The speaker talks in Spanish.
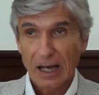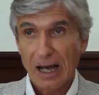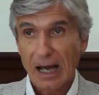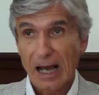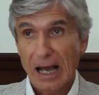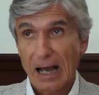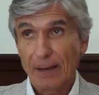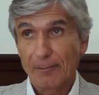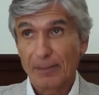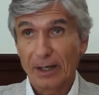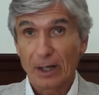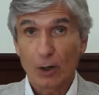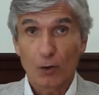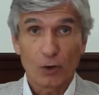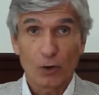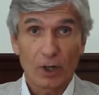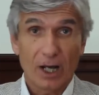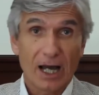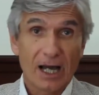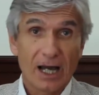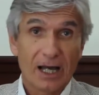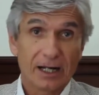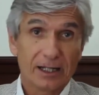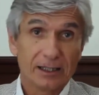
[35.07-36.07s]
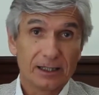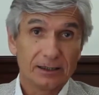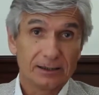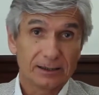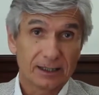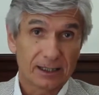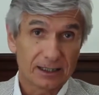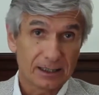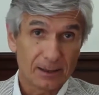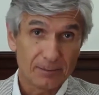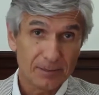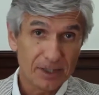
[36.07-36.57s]
a mejorar el
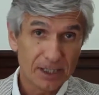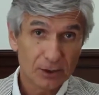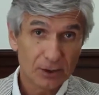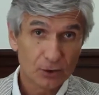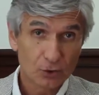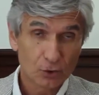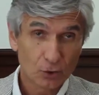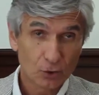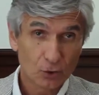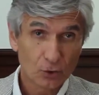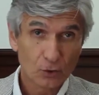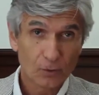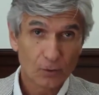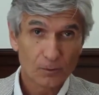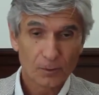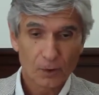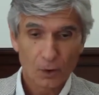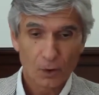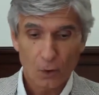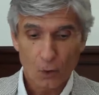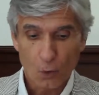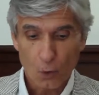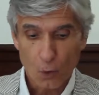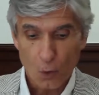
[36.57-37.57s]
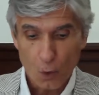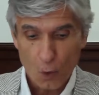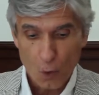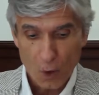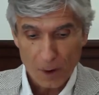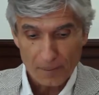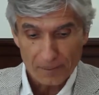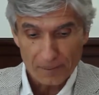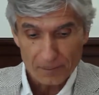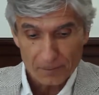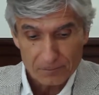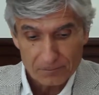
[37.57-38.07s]
tratamiento o
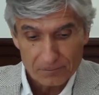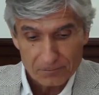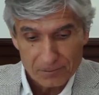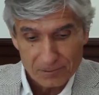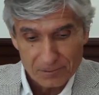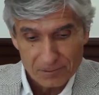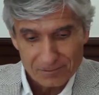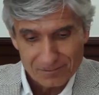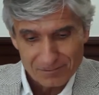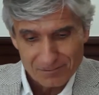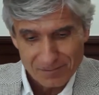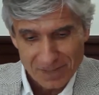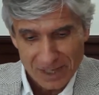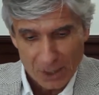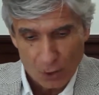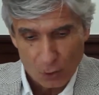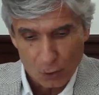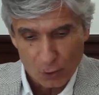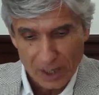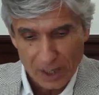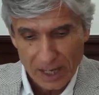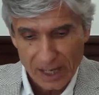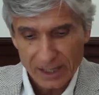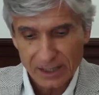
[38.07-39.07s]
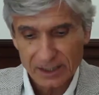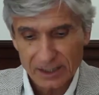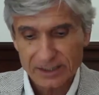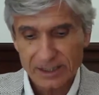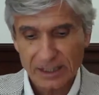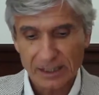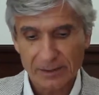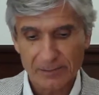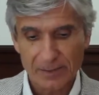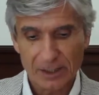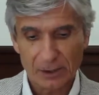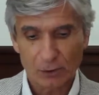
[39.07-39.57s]
a mejorar el
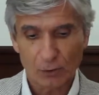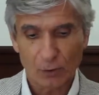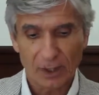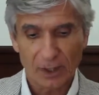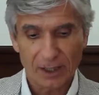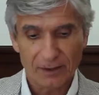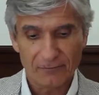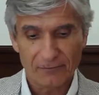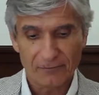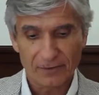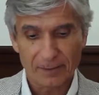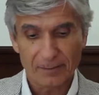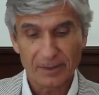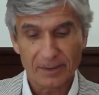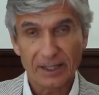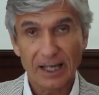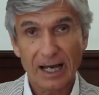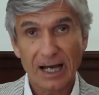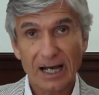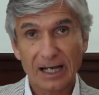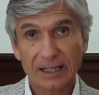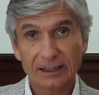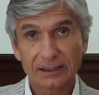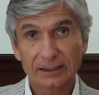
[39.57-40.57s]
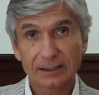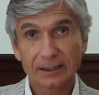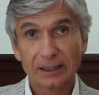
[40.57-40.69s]
seguimiento de la enfermedad